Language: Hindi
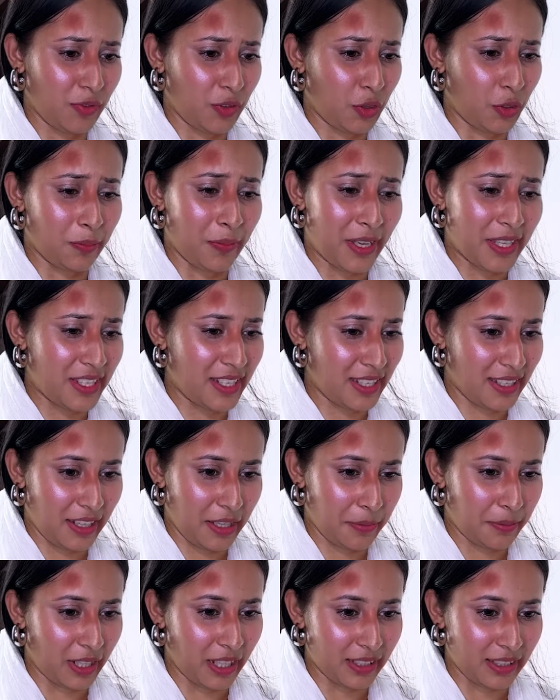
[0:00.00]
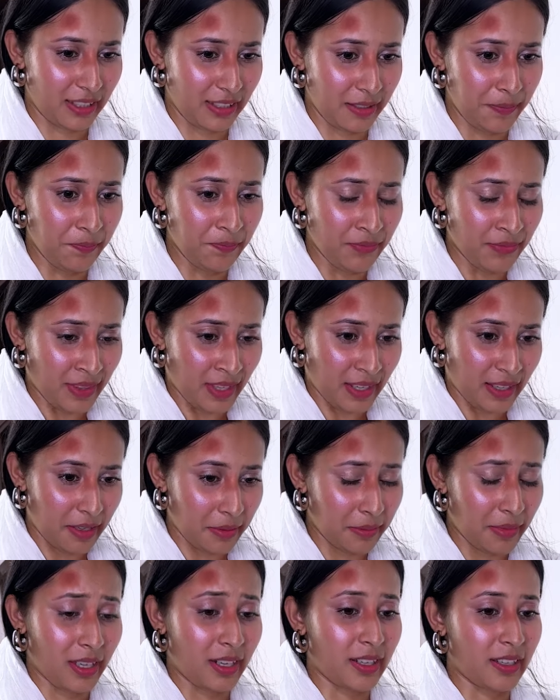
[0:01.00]
तो मैं जी नहीं पाती कि
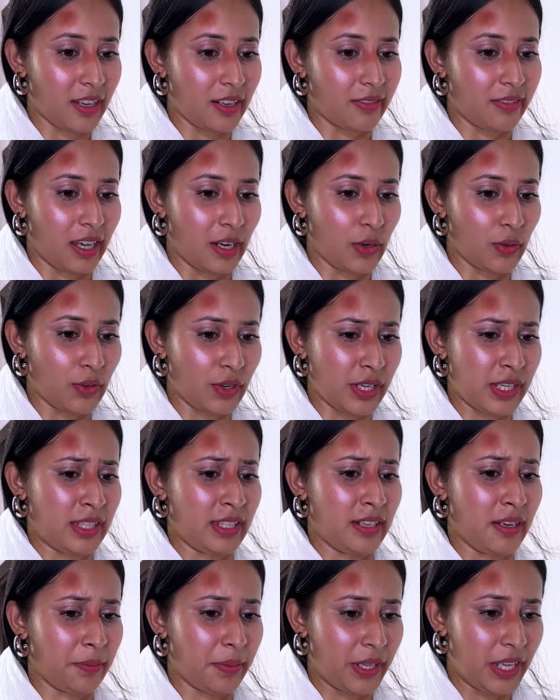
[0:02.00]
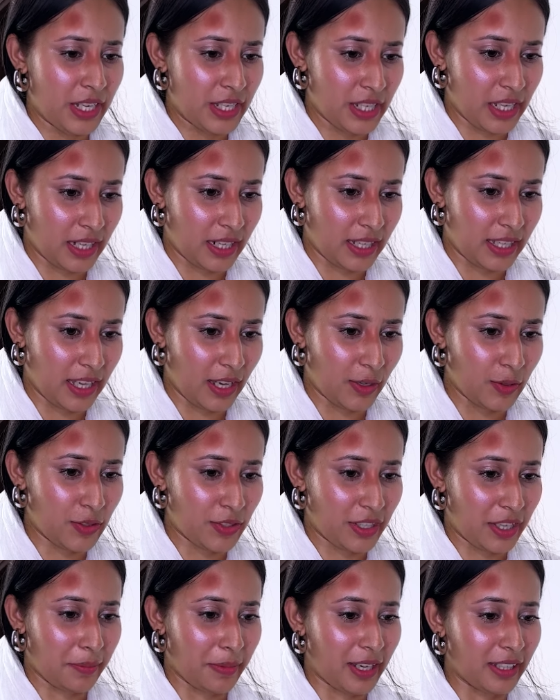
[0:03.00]
मैंने घर वालों को इतना परेशान किया
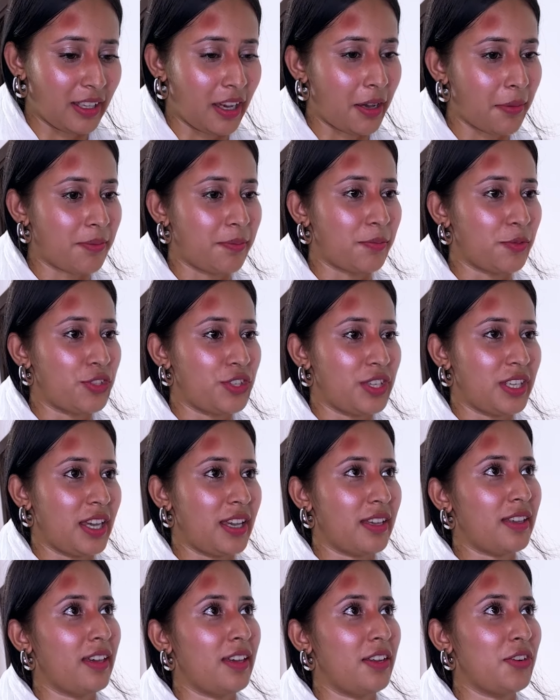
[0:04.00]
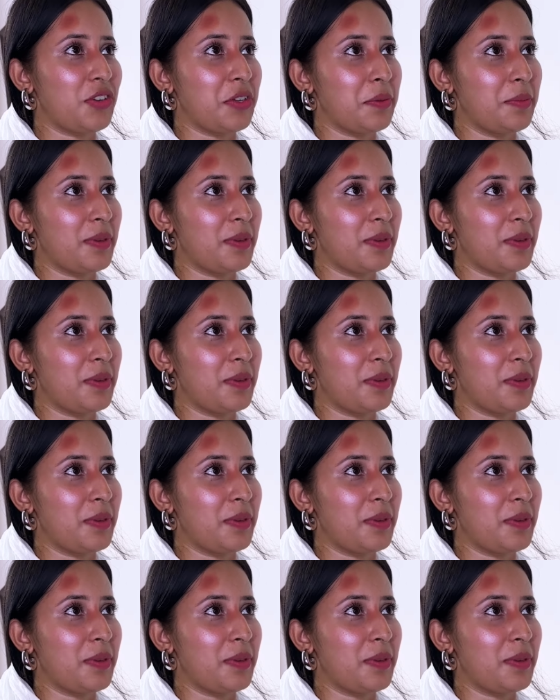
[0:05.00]
उसके बाद आप मुझे ये कह रहे हो कि